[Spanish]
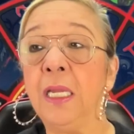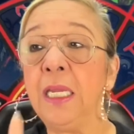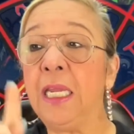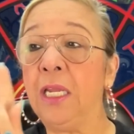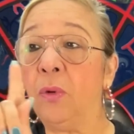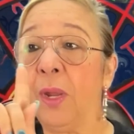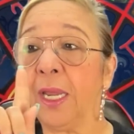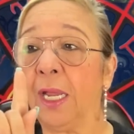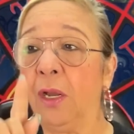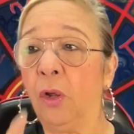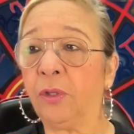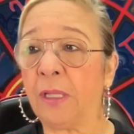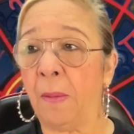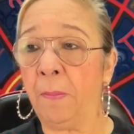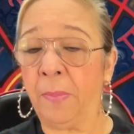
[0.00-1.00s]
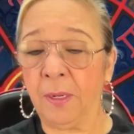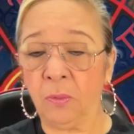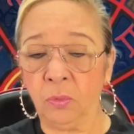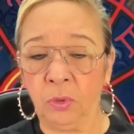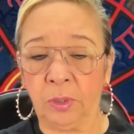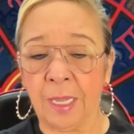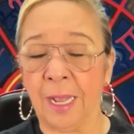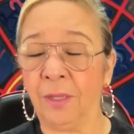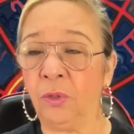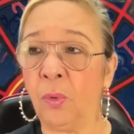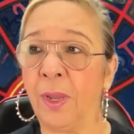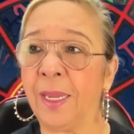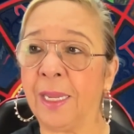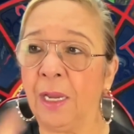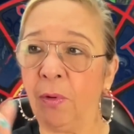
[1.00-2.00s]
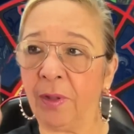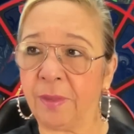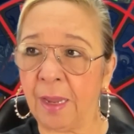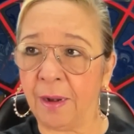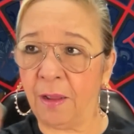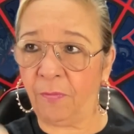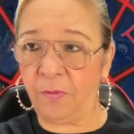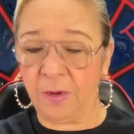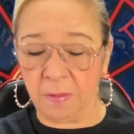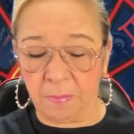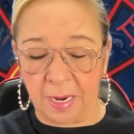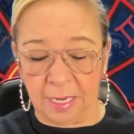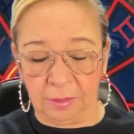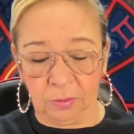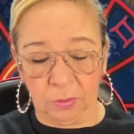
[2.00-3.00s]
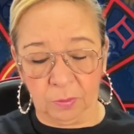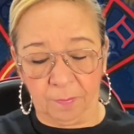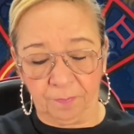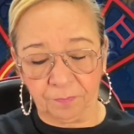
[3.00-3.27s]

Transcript: Y no es que lo están preguntando, es que lo están afirmando.